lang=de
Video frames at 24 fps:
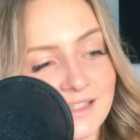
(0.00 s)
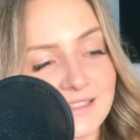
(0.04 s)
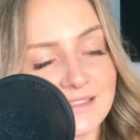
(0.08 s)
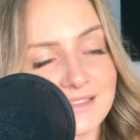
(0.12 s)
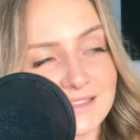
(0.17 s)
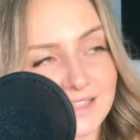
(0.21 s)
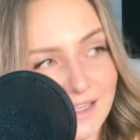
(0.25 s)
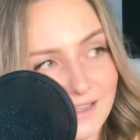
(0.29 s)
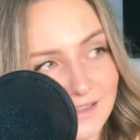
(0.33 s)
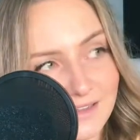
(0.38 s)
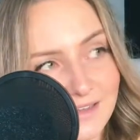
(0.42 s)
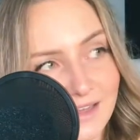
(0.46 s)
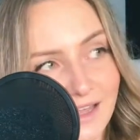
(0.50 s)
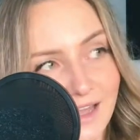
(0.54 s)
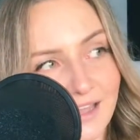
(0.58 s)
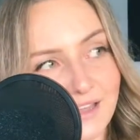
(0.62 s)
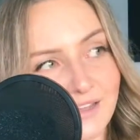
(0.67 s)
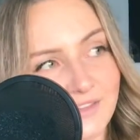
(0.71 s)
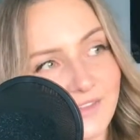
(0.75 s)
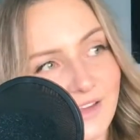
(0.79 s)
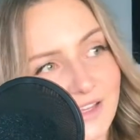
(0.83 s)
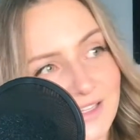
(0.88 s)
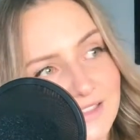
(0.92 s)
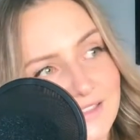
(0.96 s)
Dann
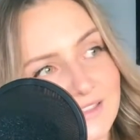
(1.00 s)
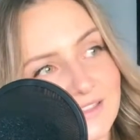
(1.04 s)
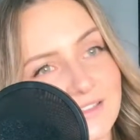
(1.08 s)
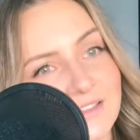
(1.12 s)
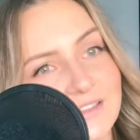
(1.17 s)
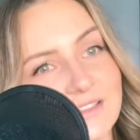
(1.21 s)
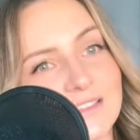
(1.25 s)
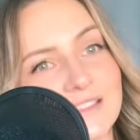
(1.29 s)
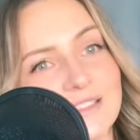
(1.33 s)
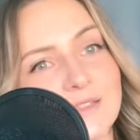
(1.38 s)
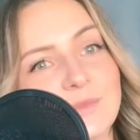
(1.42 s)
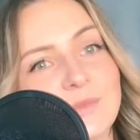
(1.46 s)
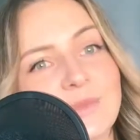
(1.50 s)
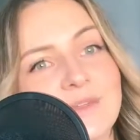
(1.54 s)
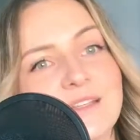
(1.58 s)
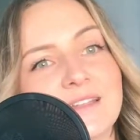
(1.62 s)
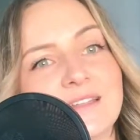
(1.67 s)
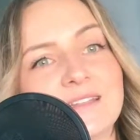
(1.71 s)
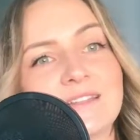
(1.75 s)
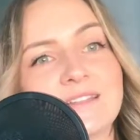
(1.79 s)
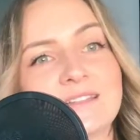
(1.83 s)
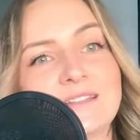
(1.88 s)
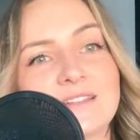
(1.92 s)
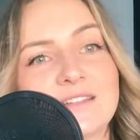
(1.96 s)
ein weiterer Tipp
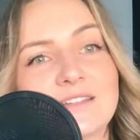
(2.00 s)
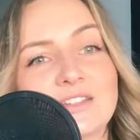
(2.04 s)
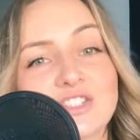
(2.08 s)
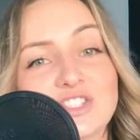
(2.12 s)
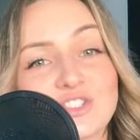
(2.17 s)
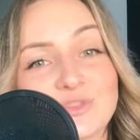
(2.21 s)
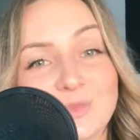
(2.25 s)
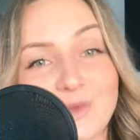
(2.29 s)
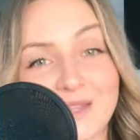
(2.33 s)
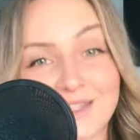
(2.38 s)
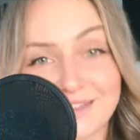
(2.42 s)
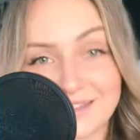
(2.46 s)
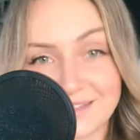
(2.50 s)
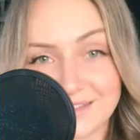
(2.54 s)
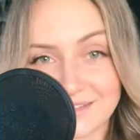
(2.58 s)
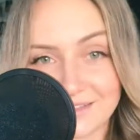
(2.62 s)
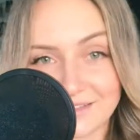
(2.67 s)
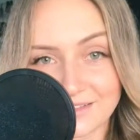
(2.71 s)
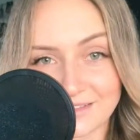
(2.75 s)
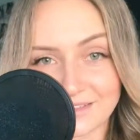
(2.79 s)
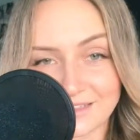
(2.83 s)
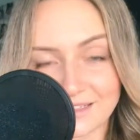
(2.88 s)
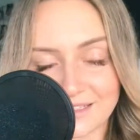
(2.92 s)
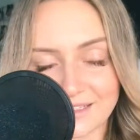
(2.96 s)
ist
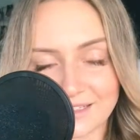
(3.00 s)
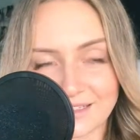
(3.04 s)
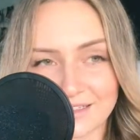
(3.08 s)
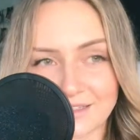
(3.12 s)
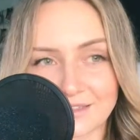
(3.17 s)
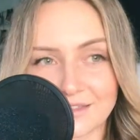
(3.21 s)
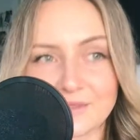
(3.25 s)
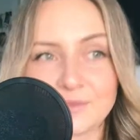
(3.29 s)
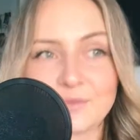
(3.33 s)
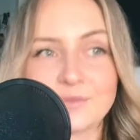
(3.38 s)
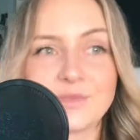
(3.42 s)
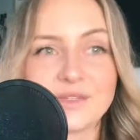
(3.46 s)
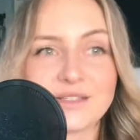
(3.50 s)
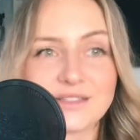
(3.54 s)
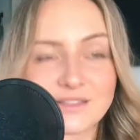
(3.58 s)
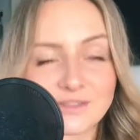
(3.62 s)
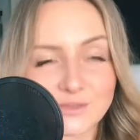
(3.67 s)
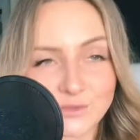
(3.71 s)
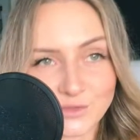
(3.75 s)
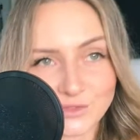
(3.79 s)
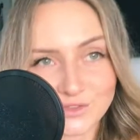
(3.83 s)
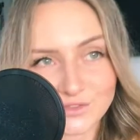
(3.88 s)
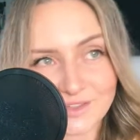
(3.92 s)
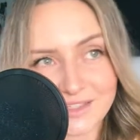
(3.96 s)
spazieren gehen,
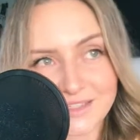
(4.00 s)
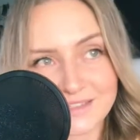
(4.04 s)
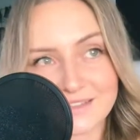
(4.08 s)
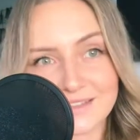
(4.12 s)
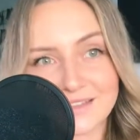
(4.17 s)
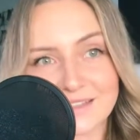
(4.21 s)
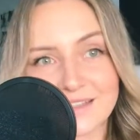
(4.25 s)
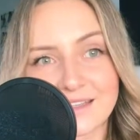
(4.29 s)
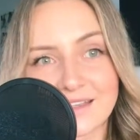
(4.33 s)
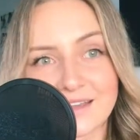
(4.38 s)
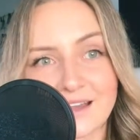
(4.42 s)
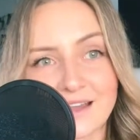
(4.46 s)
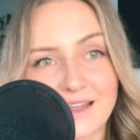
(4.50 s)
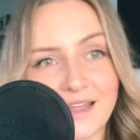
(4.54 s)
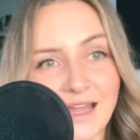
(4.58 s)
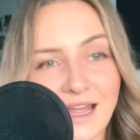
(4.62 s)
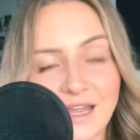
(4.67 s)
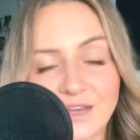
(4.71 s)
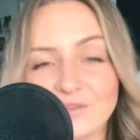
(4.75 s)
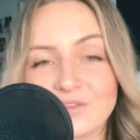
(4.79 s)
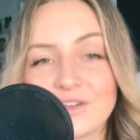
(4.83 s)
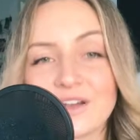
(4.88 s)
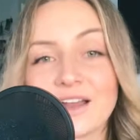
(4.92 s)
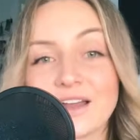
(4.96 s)
beziehungsweise
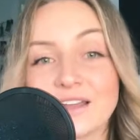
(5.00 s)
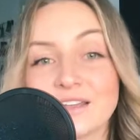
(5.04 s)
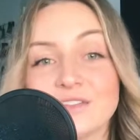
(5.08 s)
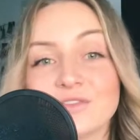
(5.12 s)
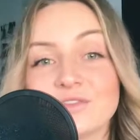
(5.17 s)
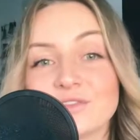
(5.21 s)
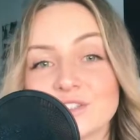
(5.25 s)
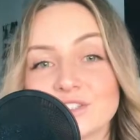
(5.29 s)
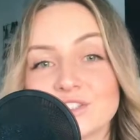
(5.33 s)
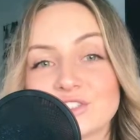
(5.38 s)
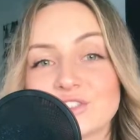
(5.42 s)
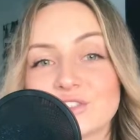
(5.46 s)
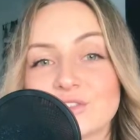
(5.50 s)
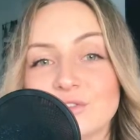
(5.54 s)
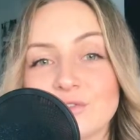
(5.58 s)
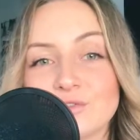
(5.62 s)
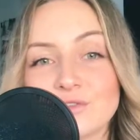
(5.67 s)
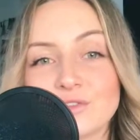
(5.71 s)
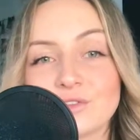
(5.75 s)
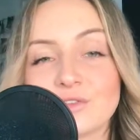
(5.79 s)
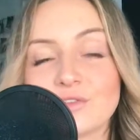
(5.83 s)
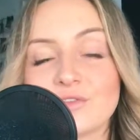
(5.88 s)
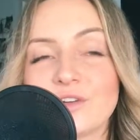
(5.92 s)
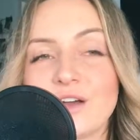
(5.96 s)
einfach an die frische
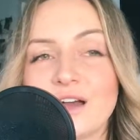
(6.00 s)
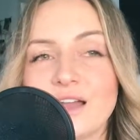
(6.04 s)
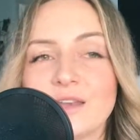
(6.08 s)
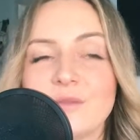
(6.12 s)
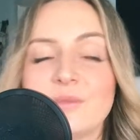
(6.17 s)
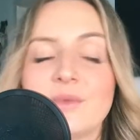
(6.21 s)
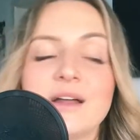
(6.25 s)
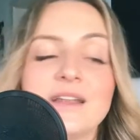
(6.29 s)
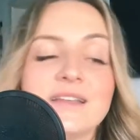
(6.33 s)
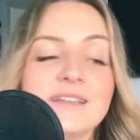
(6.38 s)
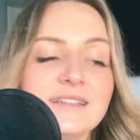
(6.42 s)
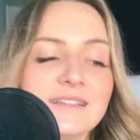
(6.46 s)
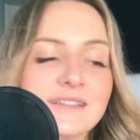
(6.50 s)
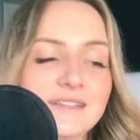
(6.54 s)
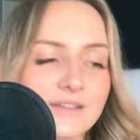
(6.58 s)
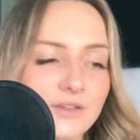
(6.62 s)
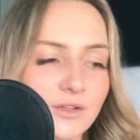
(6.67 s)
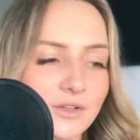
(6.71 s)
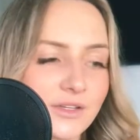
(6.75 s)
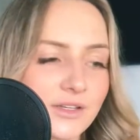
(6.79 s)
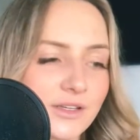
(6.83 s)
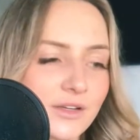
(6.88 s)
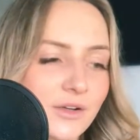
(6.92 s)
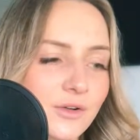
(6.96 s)
Luft und vor allem an die
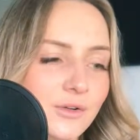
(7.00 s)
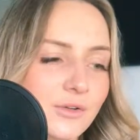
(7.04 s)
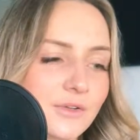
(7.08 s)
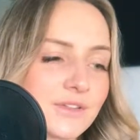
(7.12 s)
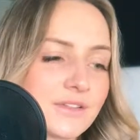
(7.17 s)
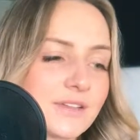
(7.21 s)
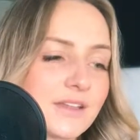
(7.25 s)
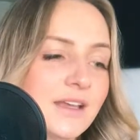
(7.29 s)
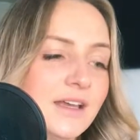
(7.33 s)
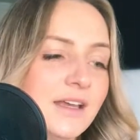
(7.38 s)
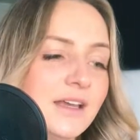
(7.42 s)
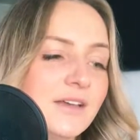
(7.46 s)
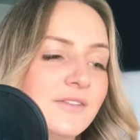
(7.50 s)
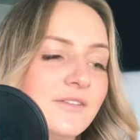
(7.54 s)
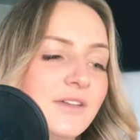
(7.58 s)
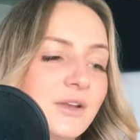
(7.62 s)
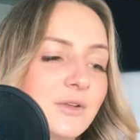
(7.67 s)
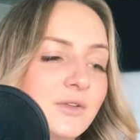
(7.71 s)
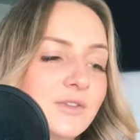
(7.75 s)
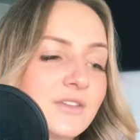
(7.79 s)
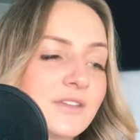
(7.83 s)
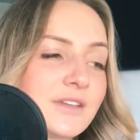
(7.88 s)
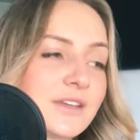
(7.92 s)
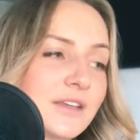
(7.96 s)
Sonne raus, weil
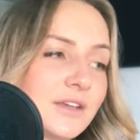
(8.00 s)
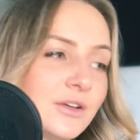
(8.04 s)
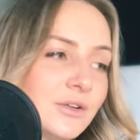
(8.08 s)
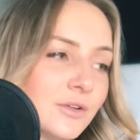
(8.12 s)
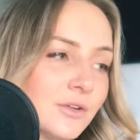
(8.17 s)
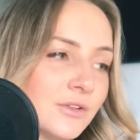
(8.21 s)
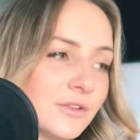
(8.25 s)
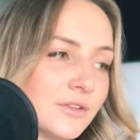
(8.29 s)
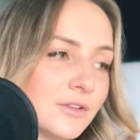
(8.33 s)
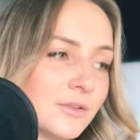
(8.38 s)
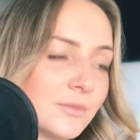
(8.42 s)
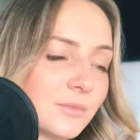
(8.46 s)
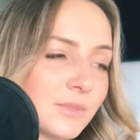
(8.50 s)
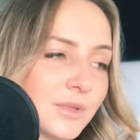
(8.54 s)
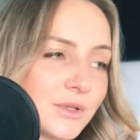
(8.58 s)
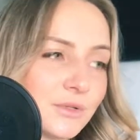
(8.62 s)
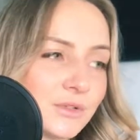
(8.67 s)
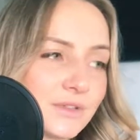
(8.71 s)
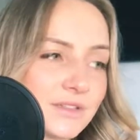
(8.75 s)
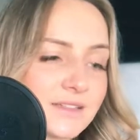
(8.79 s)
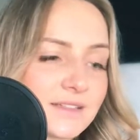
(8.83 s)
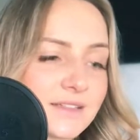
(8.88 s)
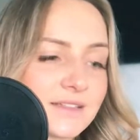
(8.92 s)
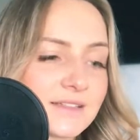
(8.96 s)
unser Gehirn
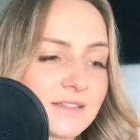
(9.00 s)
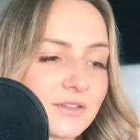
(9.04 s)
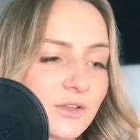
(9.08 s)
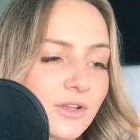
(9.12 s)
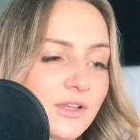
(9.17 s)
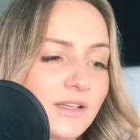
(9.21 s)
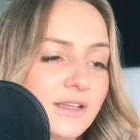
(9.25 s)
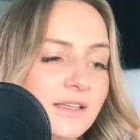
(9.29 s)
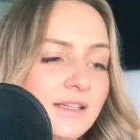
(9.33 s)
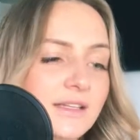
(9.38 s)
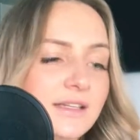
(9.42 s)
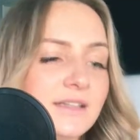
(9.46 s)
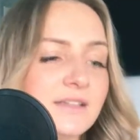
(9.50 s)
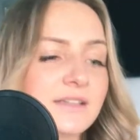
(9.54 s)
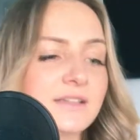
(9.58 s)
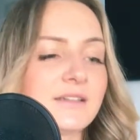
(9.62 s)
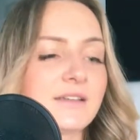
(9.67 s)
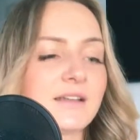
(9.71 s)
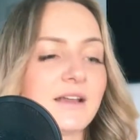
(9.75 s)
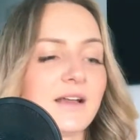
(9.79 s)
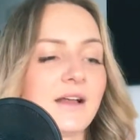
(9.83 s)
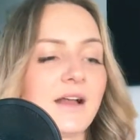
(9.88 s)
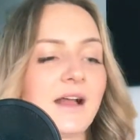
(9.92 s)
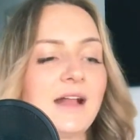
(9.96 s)
benutzt das
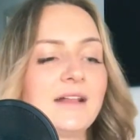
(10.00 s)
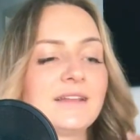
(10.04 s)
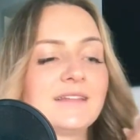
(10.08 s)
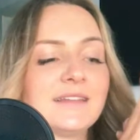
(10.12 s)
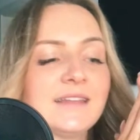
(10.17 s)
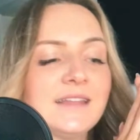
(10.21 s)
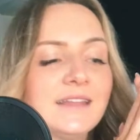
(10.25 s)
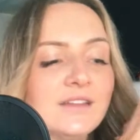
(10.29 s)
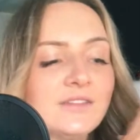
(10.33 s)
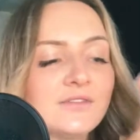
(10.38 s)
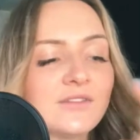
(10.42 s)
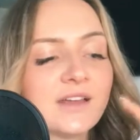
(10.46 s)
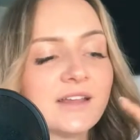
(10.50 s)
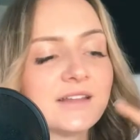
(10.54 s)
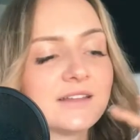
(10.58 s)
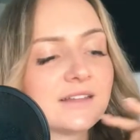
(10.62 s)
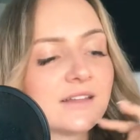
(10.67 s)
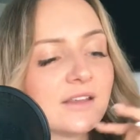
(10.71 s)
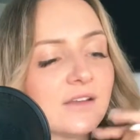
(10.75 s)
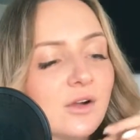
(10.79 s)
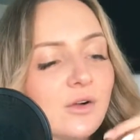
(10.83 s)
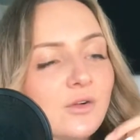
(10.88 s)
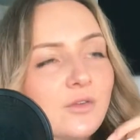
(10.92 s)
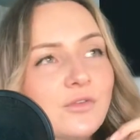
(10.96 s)
Sonnenlicht als
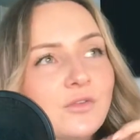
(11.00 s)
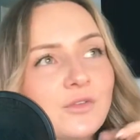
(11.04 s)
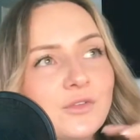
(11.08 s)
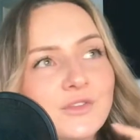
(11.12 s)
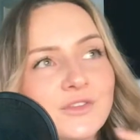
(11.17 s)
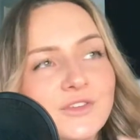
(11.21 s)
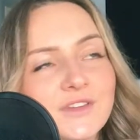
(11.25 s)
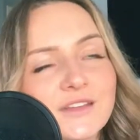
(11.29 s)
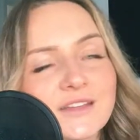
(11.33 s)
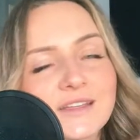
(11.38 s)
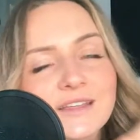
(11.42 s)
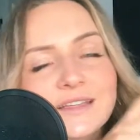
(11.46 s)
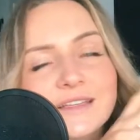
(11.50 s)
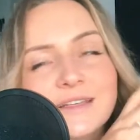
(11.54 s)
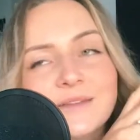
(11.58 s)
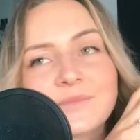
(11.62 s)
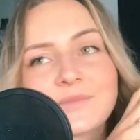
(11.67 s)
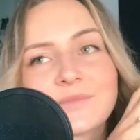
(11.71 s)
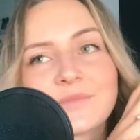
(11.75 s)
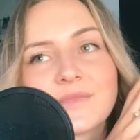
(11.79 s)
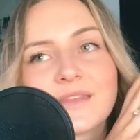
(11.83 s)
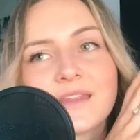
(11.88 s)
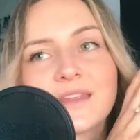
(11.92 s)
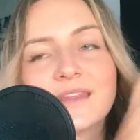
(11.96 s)
Hinweise auf unsere
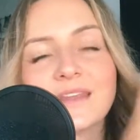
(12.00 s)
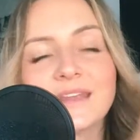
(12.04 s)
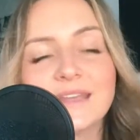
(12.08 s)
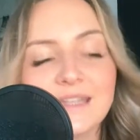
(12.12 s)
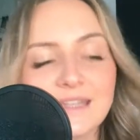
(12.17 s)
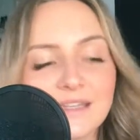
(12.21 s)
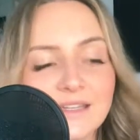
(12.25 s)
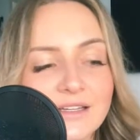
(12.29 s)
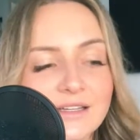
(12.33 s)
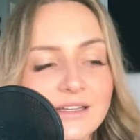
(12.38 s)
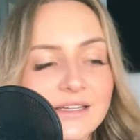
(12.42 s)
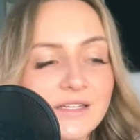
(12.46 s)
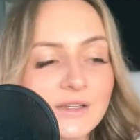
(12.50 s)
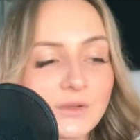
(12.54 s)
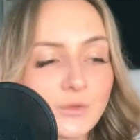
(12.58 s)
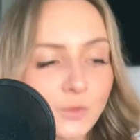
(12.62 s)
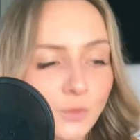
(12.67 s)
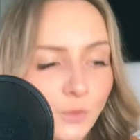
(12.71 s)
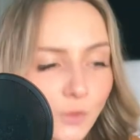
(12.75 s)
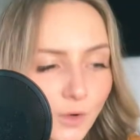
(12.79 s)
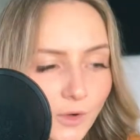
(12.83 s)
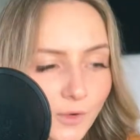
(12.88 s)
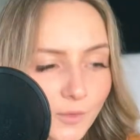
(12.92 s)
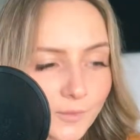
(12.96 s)
innere
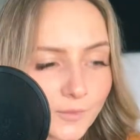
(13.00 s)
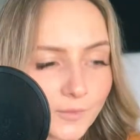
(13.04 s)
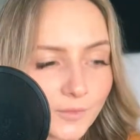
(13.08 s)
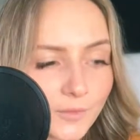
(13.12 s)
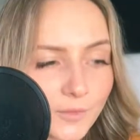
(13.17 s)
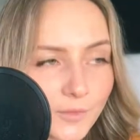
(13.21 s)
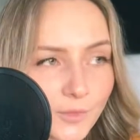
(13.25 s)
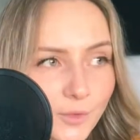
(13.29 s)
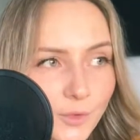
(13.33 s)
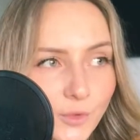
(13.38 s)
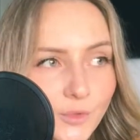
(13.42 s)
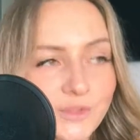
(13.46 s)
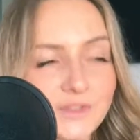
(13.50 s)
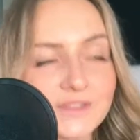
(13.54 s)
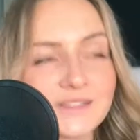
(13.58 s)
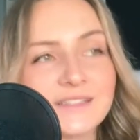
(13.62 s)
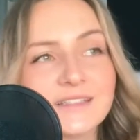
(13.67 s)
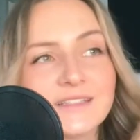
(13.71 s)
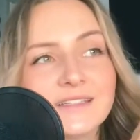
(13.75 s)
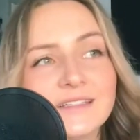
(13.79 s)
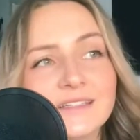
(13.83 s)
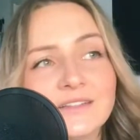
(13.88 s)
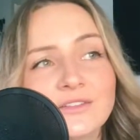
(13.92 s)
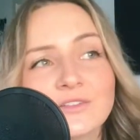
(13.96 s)
Uhr. Und
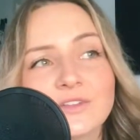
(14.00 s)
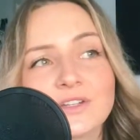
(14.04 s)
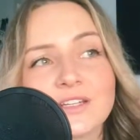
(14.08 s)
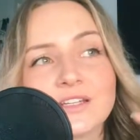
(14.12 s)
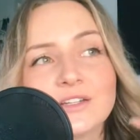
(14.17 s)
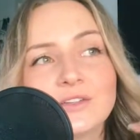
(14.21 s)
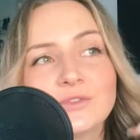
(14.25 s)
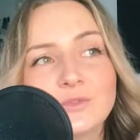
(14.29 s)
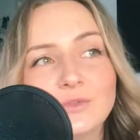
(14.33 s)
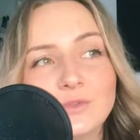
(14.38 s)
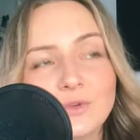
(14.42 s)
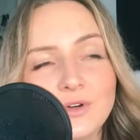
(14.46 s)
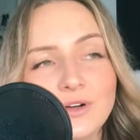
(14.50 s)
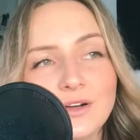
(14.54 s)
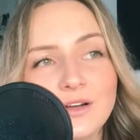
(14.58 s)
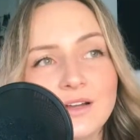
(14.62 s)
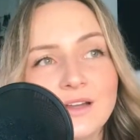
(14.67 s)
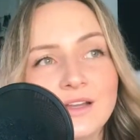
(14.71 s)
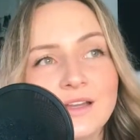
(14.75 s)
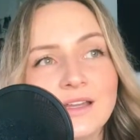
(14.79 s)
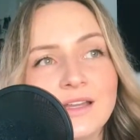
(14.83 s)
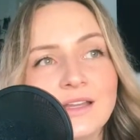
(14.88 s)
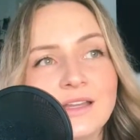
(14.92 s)
die innere Uhr,